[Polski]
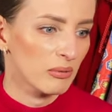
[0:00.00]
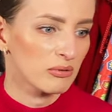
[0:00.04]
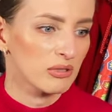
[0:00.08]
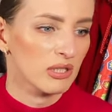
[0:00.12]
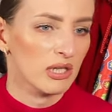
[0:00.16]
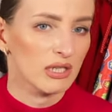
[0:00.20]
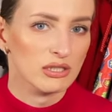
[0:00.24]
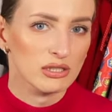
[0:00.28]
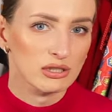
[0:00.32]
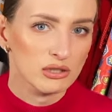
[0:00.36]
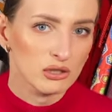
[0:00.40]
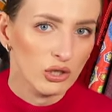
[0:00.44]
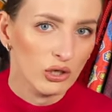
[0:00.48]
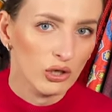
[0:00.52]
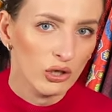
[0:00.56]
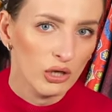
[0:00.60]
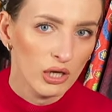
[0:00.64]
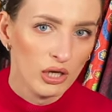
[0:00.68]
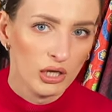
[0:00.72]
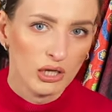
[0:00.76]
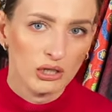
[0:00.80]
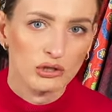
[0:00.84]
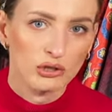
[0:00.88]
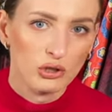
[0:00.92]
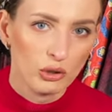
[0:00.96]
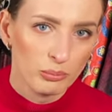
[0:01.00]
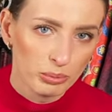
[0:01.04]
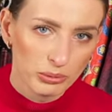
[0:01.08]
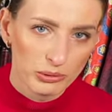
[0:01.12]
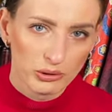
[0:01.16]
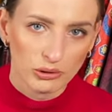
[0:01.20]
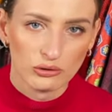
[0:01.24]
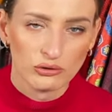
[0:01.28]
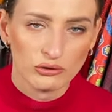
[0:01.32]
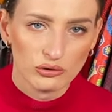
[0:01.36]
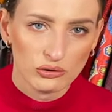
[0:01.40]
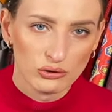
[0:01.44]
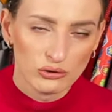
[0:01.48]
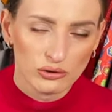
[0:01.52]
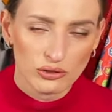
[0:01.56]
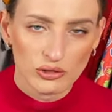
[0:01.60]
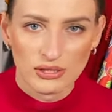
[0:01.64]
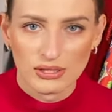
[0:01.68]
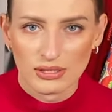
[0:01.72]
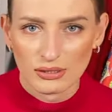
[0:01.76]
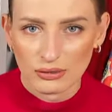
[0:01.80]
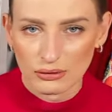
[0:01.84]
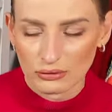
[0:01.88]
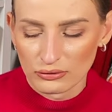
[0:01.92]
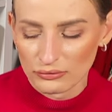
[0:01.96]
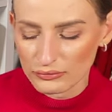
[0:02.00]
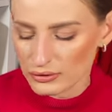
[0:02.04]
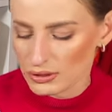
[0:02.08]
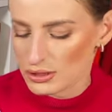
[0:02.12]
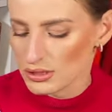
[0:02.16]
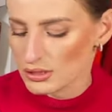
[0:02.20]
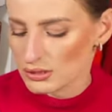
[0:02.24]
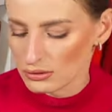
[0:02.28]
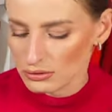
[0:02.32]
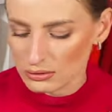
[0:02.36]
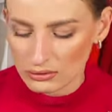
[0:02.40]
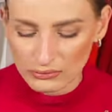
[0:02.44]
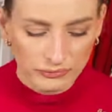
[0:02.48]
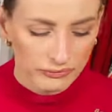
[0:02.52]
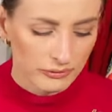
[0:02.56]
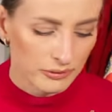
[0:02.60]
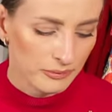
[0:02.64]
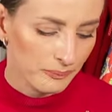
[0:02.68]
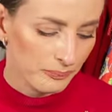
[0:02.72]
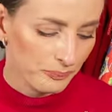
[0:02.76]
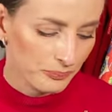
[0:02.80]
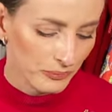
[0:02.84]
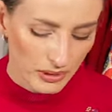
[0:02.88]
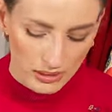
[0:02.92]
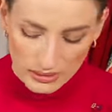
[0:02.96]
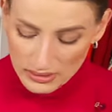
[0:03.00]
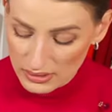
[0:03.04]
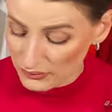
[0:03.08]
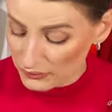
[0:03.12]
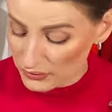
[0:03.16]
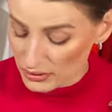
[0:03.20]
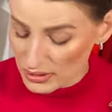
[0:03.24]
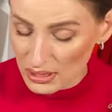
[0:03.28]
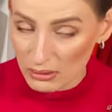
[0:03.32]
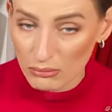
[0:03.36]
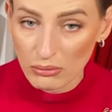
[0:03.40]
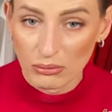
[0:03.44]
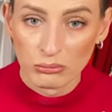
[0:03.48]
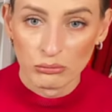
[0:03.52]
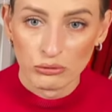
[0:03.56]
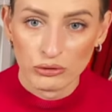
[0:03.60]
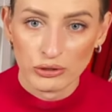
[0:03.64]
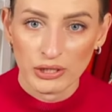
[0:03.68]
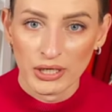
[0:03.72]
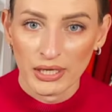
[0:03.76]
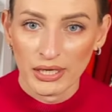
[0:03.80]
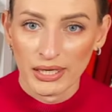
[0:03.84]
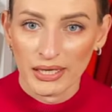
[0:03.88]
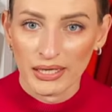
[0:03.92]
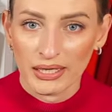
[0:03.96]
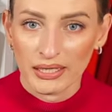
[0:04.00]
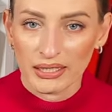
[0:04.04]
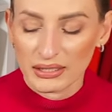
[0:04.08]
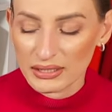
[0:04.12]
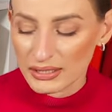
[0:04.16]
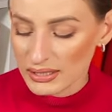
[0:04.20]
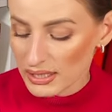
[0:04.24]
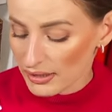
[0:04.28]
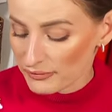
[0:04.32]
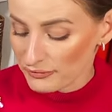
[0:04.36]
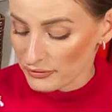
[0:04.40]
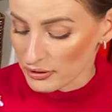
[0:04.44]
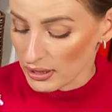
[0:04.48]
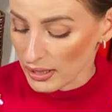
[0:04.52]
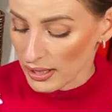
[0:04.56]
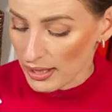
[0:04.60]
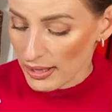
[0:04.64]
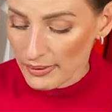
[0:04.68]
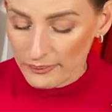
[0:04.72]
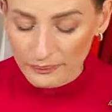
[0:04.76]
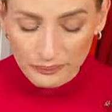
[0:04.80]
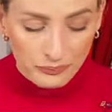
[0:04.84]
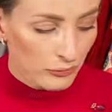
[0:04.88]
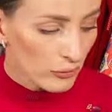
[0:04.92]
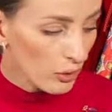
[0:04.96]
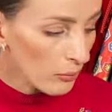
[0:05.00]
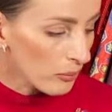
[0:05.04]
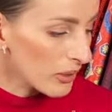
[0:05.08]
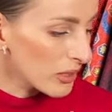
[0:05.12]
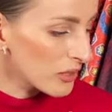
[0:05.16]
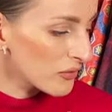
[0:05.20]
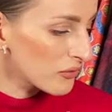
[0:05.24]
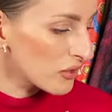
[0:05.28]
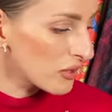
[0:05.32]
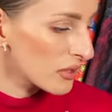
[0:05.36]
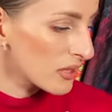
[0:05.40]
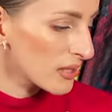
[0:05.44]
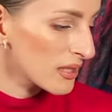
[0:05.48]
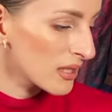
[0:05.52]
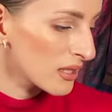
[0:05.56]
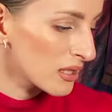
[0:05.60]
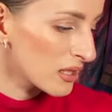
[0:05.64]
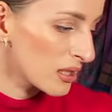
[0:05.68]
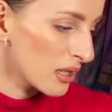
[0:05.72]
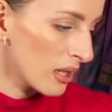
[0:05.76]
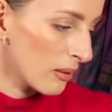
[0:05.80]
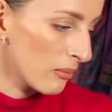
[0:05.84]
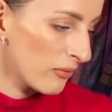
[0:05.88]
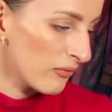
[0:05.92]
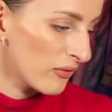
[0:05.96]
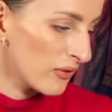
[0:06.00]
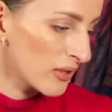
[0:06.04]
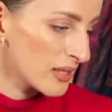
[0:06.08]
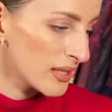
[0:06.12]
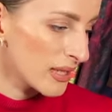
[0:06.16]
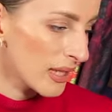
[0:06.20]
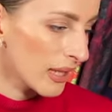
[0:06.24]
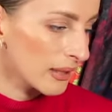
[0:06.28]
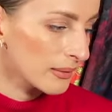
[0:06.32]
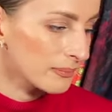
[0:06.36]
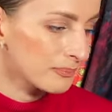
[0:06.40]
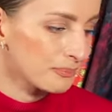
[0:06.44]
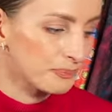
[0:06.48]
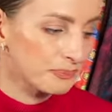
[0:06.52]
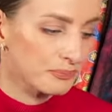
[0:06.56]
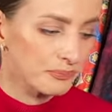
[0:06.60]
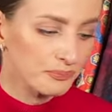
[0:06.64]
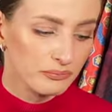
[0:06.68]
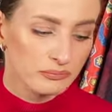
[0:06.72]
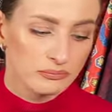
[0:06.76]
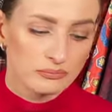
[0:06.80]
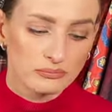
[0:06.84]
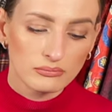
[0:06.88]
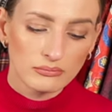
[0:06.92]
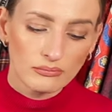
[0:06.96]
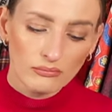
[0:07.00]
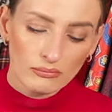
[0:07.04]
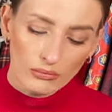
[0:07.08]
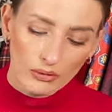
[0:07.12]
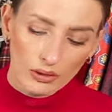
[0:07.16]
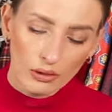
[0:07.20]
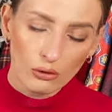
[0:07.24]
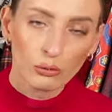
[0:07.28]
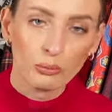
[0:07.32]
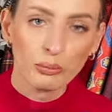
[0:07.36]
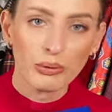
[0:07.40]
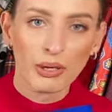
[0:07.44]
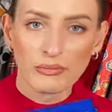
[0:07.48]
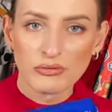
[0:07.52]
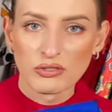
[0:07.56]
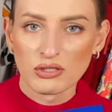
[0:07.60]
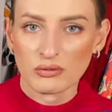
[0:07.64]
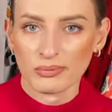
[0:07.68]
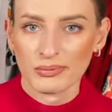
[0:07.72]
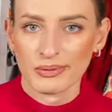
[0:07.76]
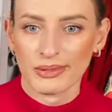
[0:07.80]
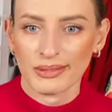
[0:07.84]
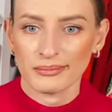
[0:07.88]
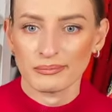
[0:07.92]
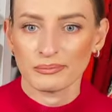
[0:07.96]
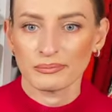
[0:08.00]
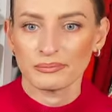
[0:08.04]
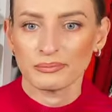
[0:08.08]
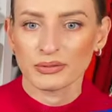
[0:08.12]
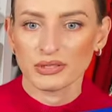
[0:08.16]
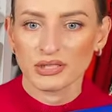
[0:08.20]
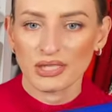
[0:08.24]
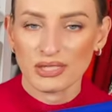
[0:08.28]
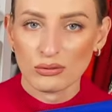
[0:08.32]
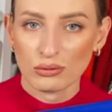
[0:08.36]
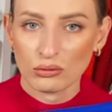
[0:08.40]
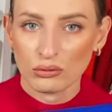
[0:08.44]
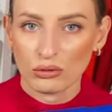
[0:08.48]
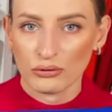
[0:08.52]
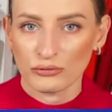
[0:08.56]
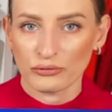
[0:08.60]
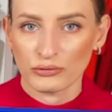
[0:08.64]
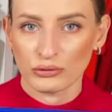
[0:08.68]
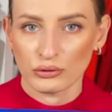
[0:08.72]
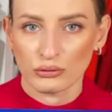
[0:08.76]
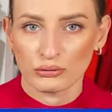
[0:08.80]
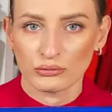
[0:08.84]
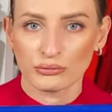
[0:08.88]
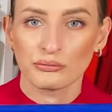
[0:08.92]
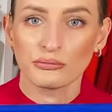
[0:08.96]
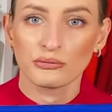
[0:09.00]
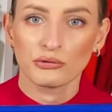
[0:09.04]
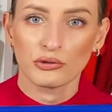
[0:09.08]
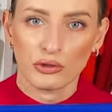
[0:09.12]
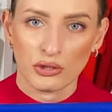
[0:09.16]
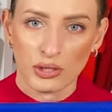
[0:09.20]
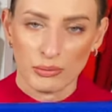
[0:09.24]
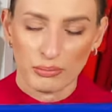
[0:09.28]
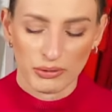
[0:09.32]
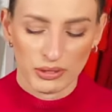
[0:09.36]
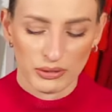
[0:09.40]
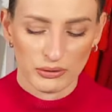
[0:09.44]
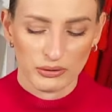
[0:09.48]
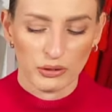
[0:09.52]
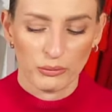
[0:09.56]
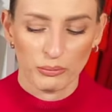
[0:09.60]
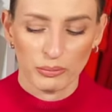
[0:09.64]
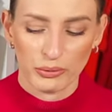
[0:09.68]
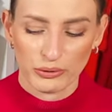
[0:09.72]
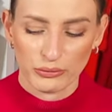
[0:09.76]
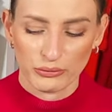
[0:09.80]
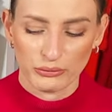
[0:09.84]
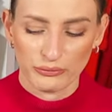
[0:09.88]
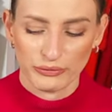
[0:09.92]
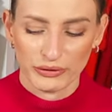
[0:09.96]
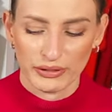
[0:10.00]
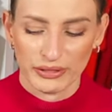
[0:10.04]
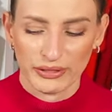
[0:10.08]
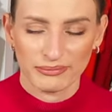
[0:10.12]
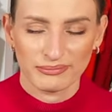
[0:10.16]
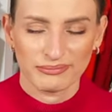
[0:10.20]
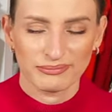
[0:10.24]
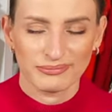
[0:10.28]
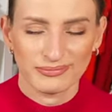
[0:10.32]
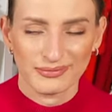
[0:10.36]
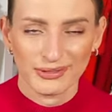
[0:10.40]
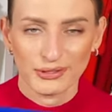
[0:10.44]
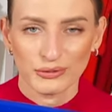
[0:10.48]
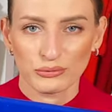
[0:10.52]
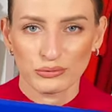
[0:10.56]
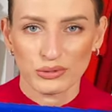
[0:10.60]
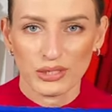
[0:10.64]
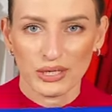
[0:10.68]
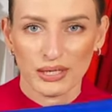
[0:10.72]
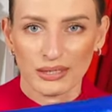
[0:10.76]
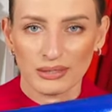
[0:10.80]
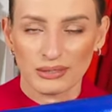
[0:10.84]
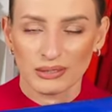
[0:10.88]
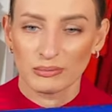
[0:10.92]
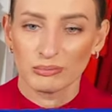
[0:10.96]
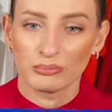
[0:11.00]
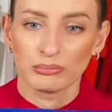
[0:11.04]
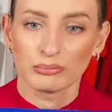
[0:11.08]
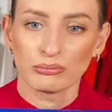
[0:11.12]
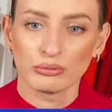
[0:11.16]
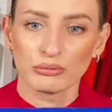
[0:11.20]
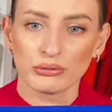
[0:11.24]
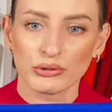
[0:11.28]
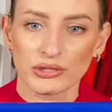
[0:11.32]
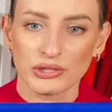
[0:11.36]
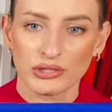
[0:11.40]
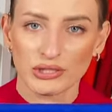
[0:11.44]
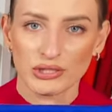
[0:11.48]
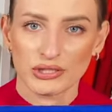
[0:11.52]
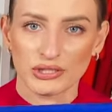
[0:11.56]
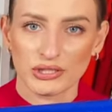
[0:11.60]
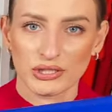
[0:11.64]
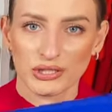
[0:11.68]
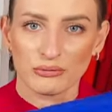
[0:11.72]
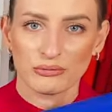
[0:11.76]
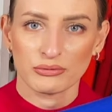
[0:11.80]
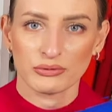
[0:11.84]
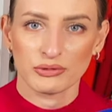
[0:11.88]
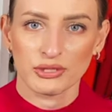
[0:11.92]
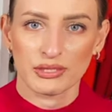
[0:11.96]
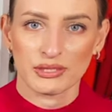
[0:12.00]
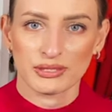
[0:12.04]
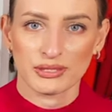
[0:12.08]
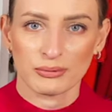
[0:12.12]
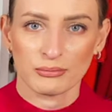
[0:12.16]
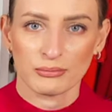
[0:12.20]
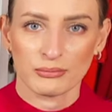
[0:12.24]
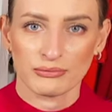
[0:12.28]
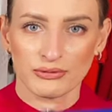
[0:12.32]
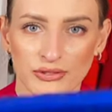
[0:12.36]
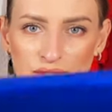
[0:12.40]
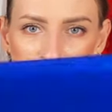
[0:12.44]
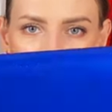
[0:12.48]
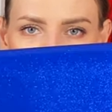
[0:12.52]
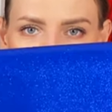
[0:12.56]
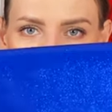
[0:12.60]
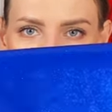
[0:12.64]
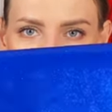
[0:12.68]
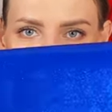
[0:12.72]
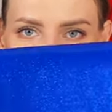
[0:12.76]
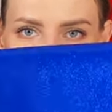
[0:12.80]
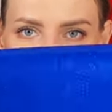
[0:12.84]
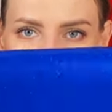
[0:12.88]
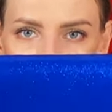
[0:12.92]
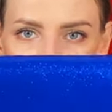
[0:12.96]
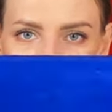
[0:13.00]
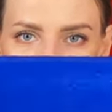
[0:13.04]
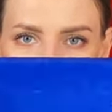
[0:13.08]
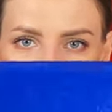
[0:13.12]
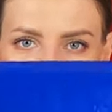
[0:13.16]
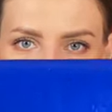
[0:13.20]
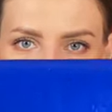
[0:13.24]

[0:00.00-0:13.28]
musiała gdzieś go dopchnąć, docisnąć, wcisnąć w, w cały mój grafik. Dobra, dziewczyny, zaczynamy. Więc tak, kupiłam sobie przecudowną torebkę, kopertówkę, która błyszczy się niesamowicie. Zobaczcie, jak